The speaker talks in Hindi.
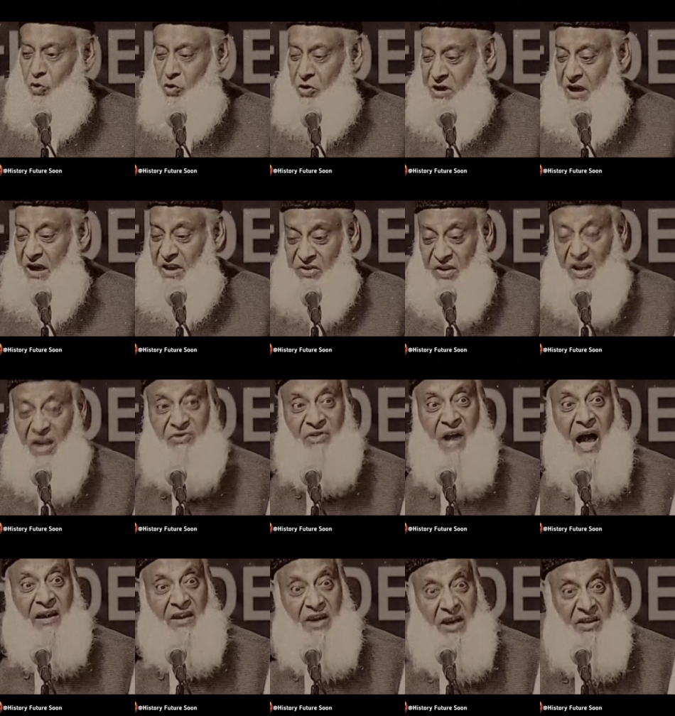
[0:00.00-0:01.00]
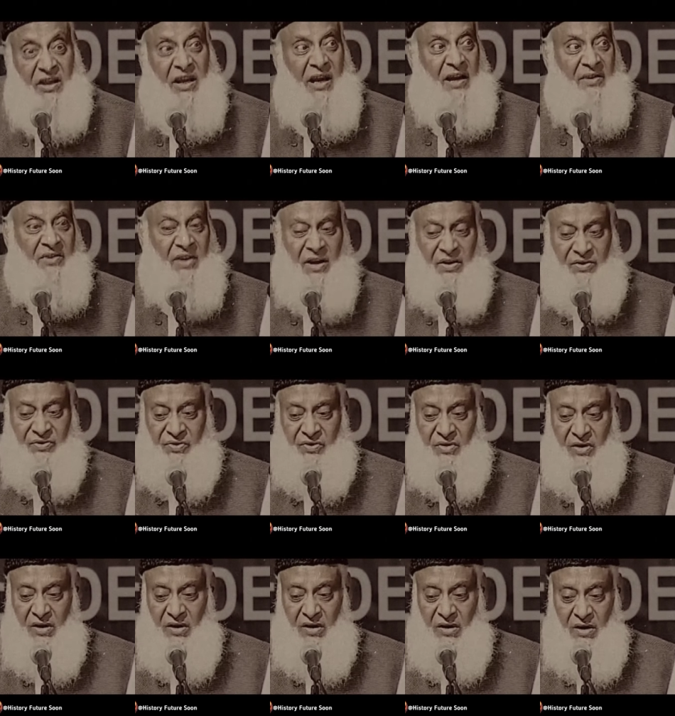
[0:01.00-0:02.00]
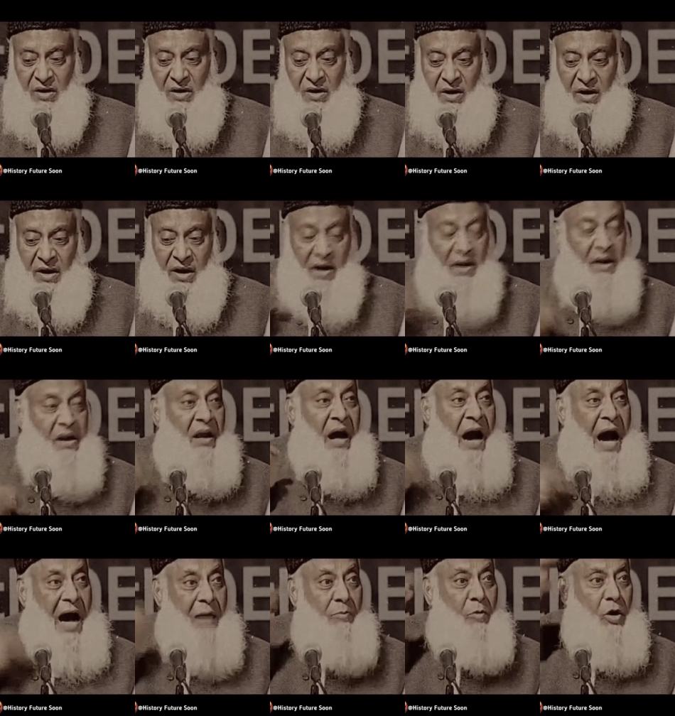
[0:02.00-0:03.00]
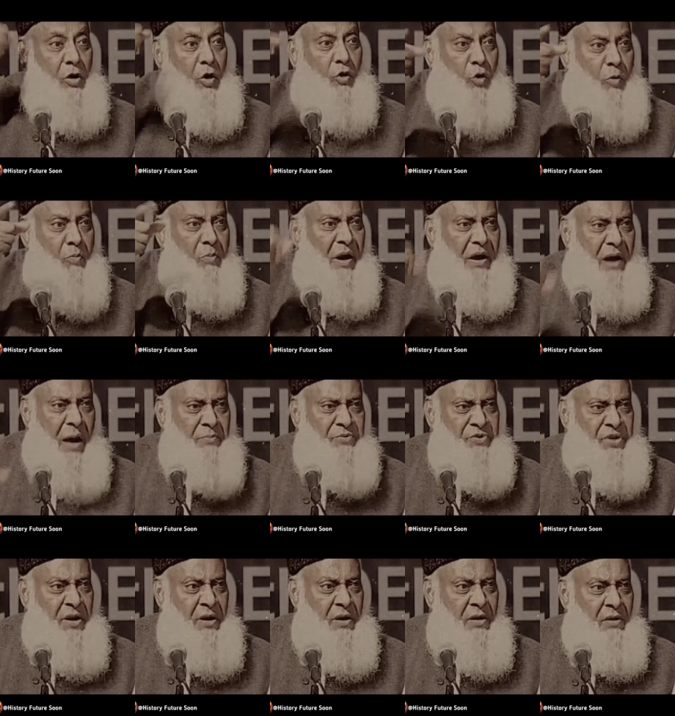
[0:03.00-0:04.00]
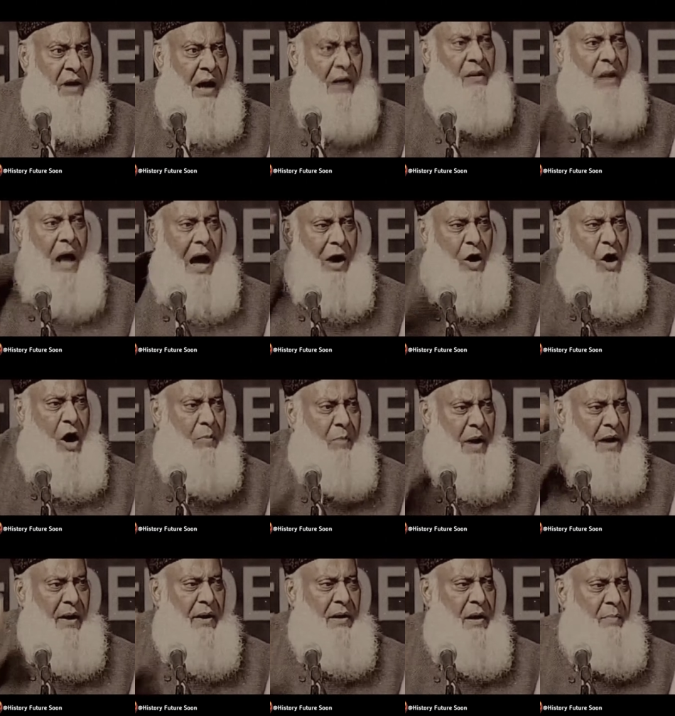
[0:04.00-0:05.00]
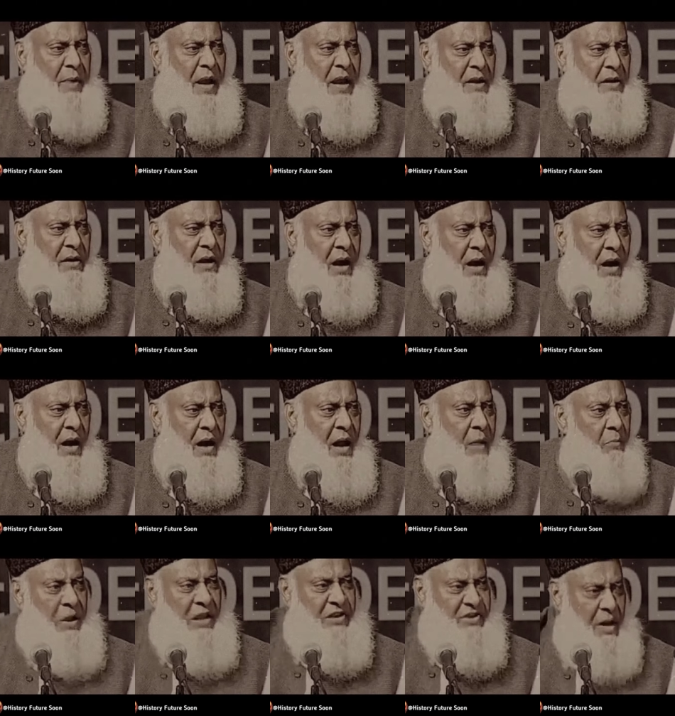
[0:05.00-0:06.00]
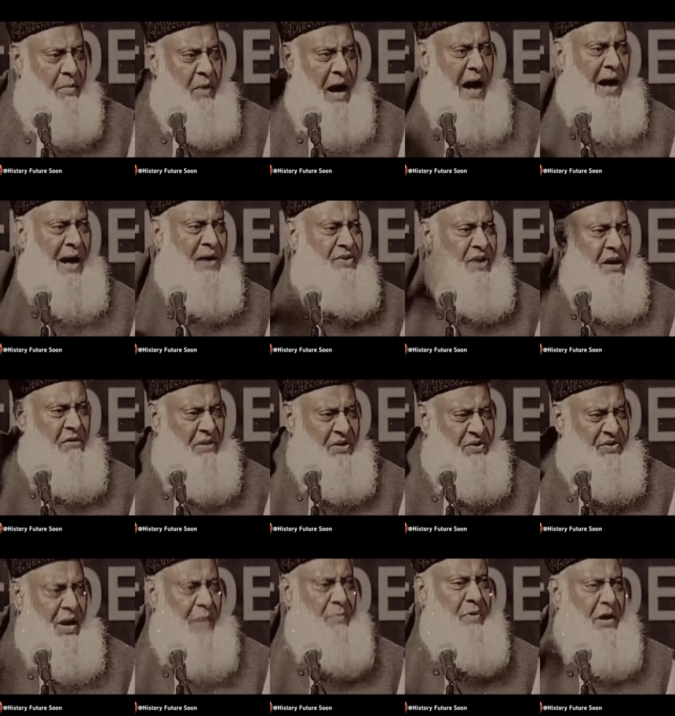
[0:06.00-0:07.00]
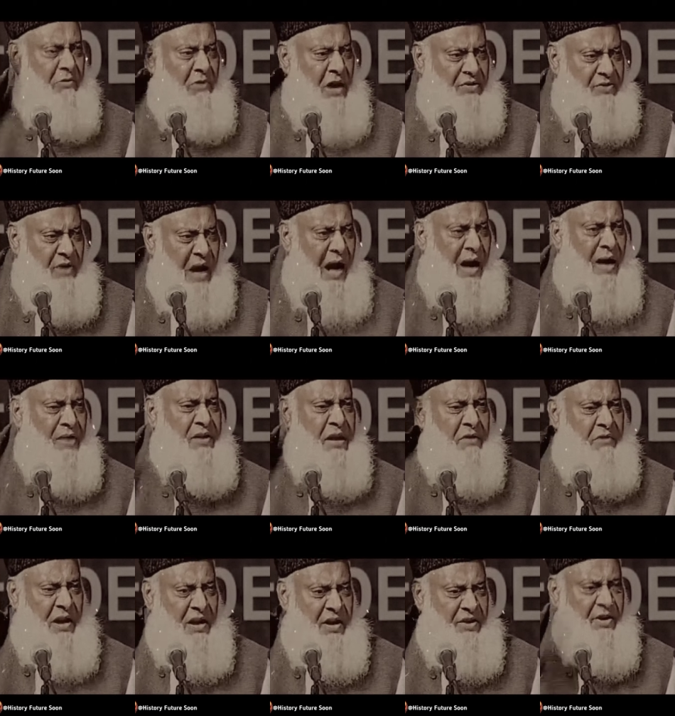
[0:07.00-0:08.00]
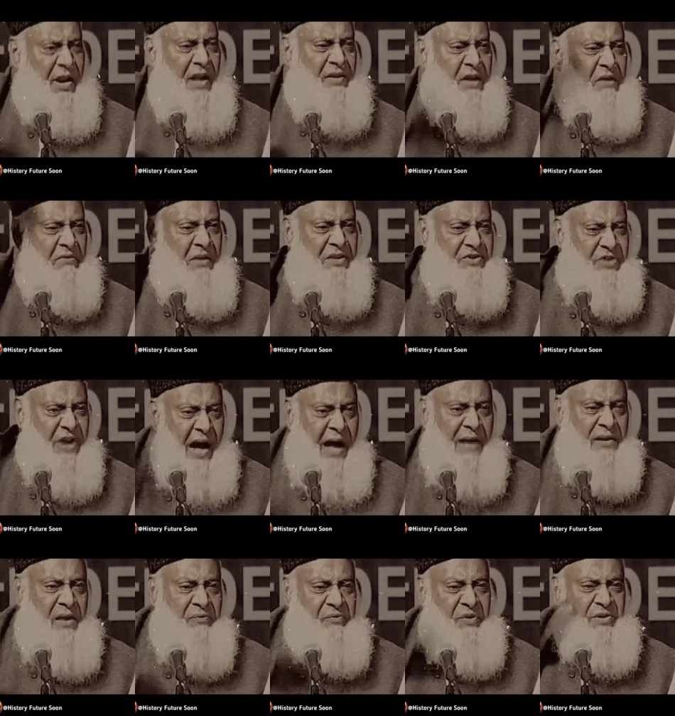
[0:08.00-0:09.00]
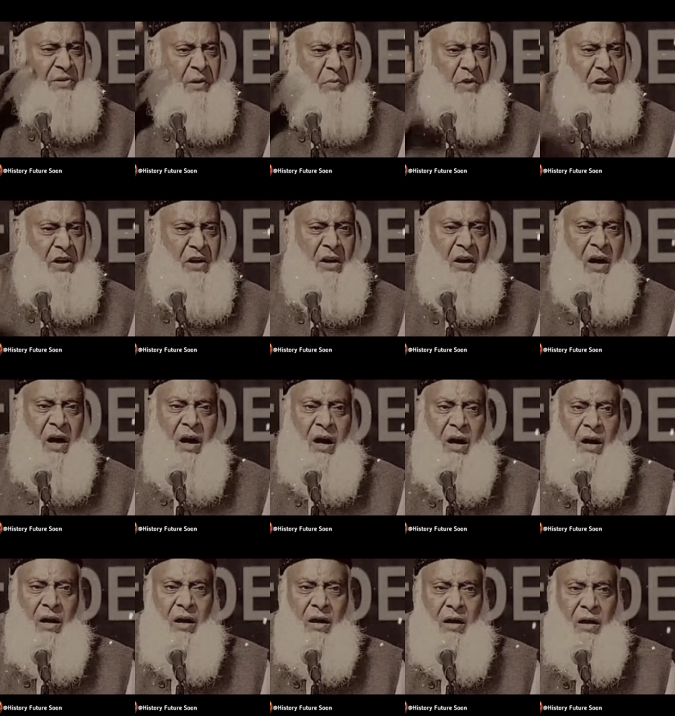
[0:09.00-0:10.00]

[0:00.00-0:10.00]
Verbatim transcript: हजूर की इतनी ताकीदी हदीस इन्नी आमरुकुम बखमसिन अल्लाह अमरनी बहिन्ना बिल जमात व समय व तात व हिजरत व जिहाद फी सबिल्ला